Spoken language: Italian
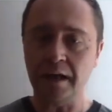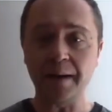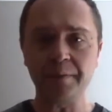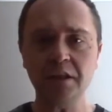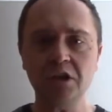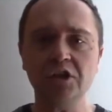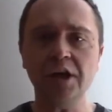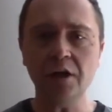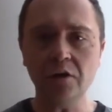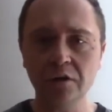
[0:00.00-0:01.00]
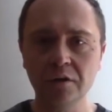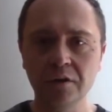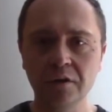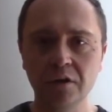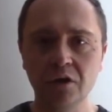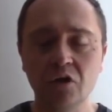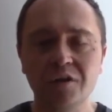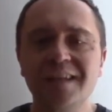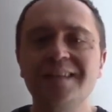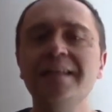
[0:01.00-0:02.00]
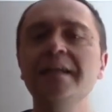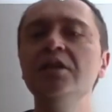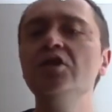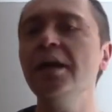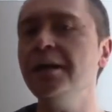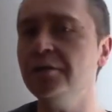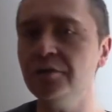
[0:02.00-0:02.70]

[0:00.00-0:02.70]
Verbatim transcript: Apri di cielo, cosa stai dicendo?